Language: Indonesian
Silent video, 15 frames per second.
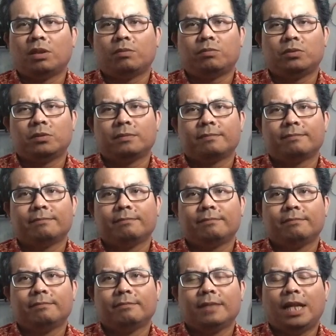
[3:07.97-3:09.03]
walaupun
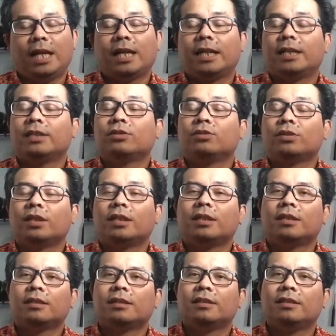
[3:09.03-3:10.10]
agaknya susah
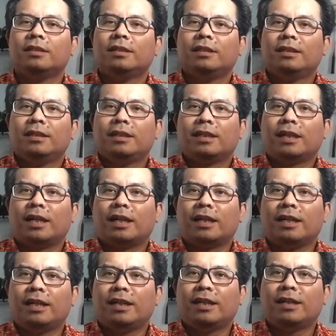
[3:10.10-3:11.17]
ya
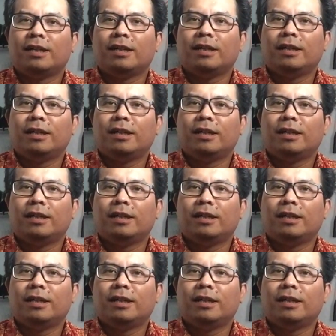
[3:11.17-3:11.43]
karena